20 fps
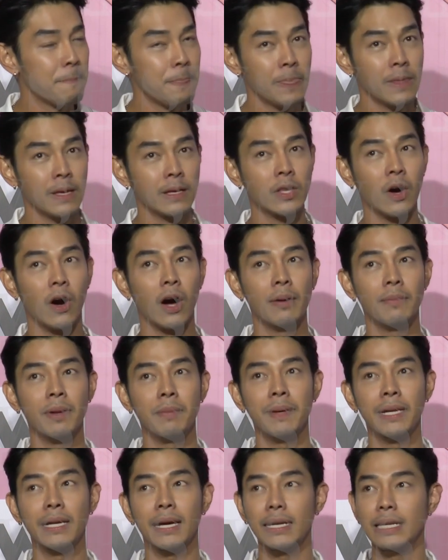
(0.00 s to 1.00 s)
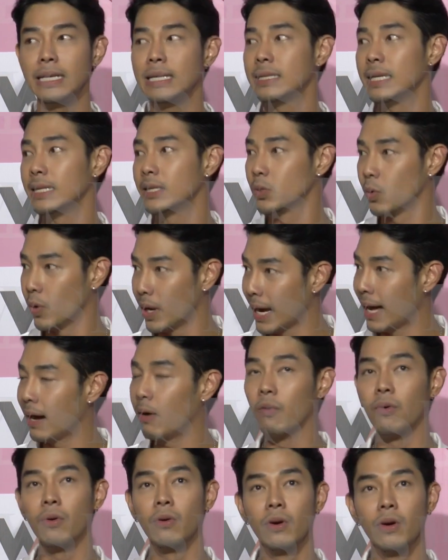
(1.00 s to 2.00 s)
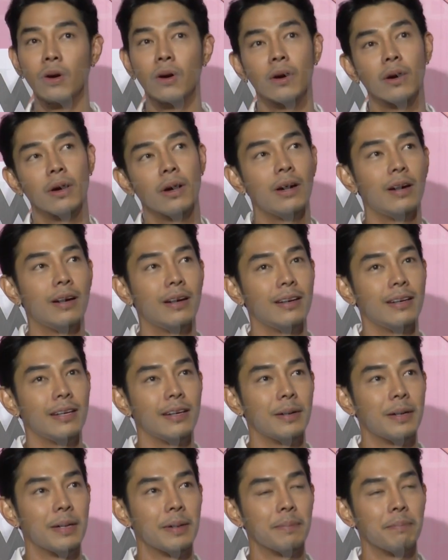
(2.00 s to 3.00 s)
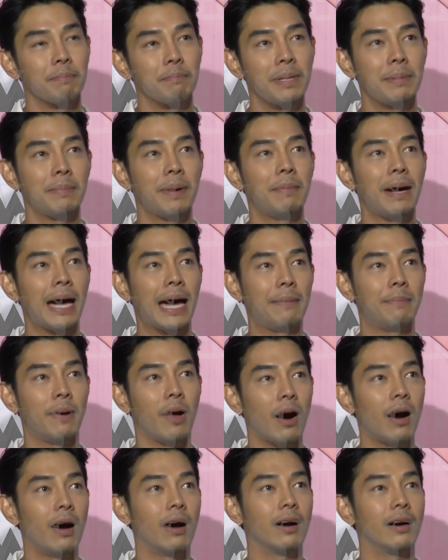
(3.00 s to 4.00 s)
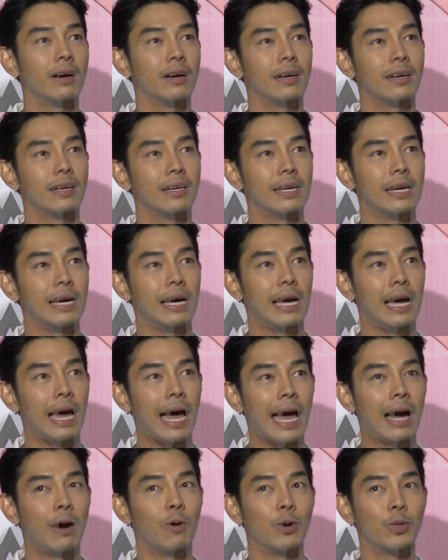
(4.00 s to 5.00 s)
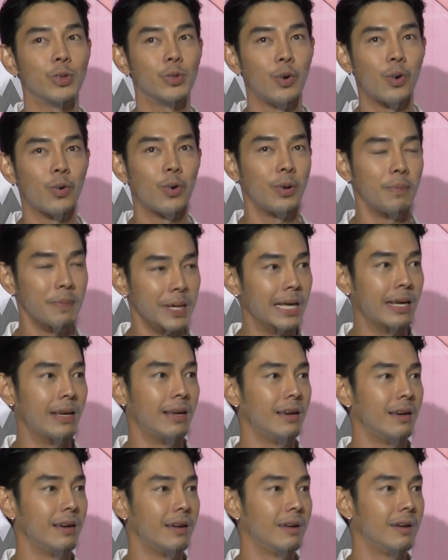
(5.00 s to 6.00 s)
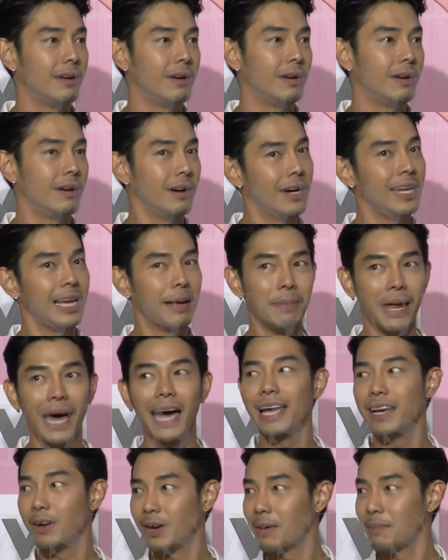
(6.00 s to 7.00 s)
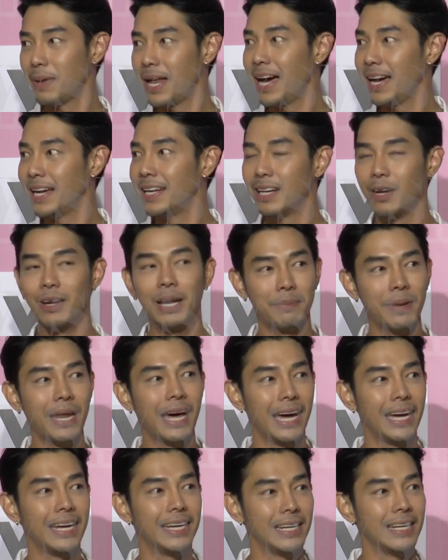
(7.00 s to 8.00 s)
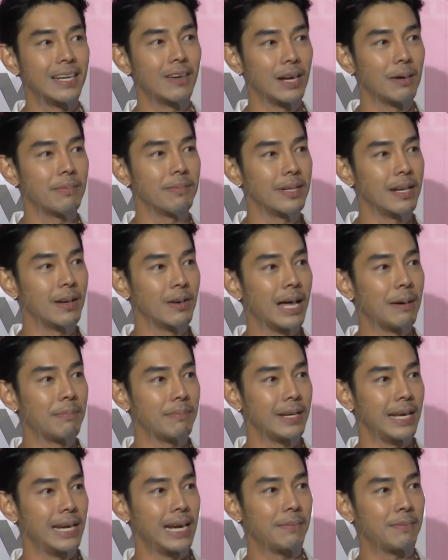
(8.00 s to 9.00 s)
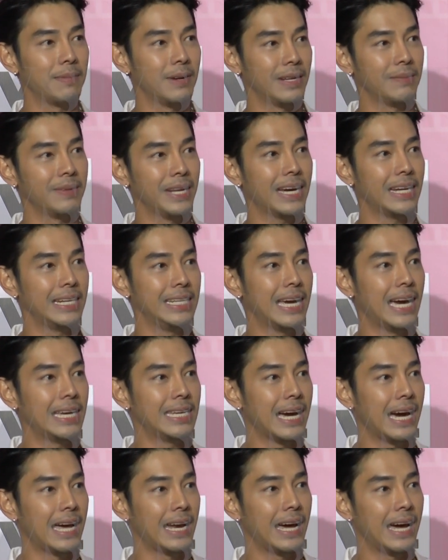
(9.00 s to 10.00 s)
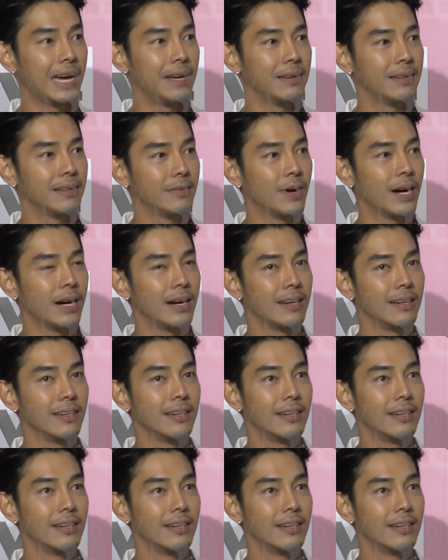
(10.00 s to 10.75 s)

ยครับต่อให้มันเป็นคดีติดตัวเราหมิ่นประมาท เพราะหาคนตัวคนผิดเฮ้ยรับได้เรารับได้เรารับได้เรารับเรารับในรับในคดีอาญาได้ว่า